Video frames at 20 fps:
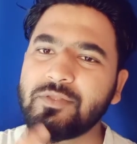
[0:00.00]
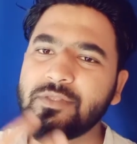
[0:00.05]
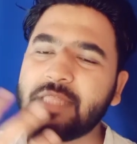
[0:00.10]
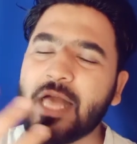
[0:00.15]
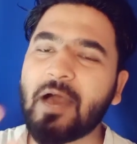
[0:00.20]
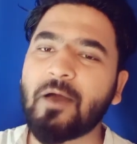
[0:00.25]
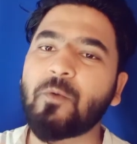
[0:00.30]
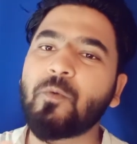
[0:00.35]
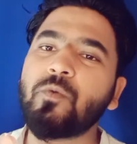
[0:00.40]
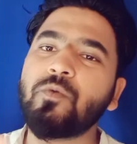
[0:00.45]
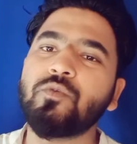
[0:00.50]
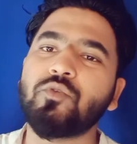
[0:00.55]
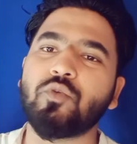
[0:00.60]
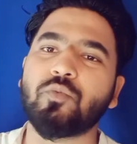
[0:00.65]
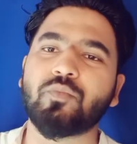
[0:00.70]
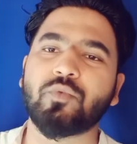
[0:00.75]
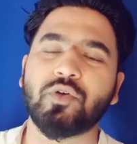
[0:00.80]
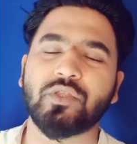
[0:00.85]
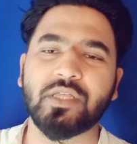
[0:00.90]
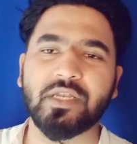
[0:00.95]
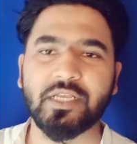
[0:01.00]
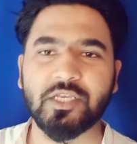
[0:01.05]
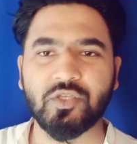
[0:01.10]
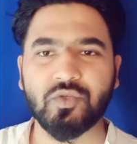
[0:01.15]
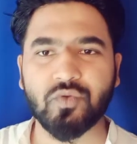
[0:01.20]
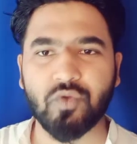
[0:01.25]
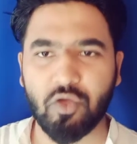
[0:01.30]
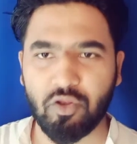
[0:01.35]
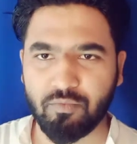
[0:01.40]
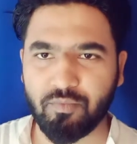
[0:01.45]
দারুণ রূপকথার কিছু
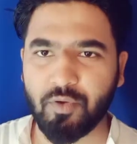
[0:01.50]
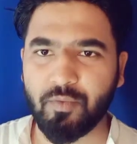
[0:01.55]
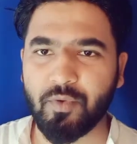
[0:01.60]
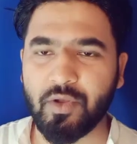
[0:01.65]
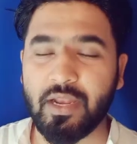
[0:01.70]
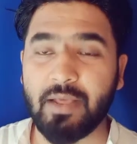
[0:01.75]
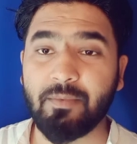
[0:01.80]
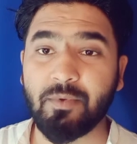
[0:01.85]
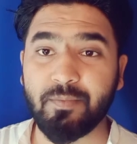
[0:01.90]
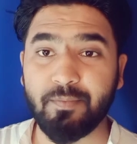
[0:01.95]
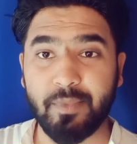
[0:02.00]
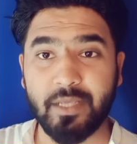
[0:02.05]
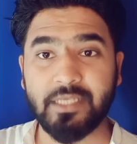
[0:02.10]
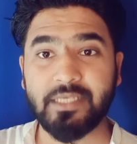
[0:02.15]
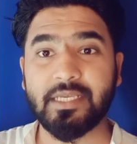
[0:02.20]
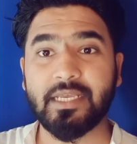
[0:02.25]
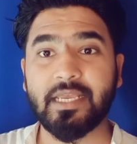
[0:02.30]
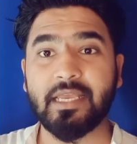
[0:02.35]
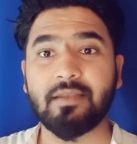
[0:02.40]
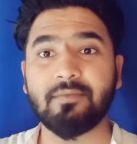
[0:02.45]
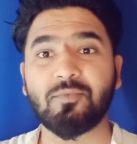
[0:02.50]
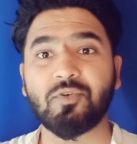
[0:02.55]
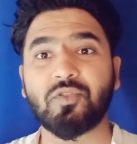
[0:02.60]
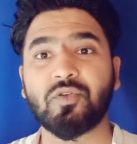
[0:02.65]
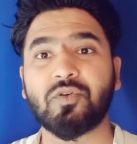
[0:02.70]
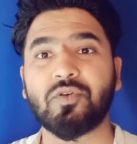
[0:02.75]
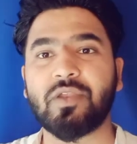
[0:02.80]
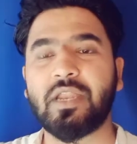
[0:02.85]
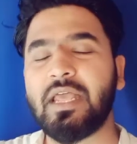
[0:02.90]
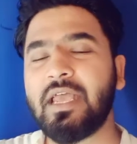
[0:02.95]
গল্প বলে এবং ম্যাজিকের মতো
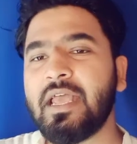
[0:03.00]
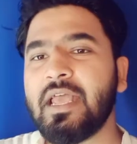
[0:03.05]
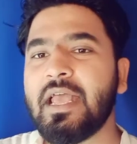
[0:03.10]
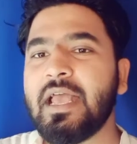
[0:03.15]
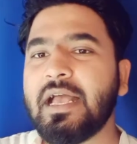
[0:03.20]
করে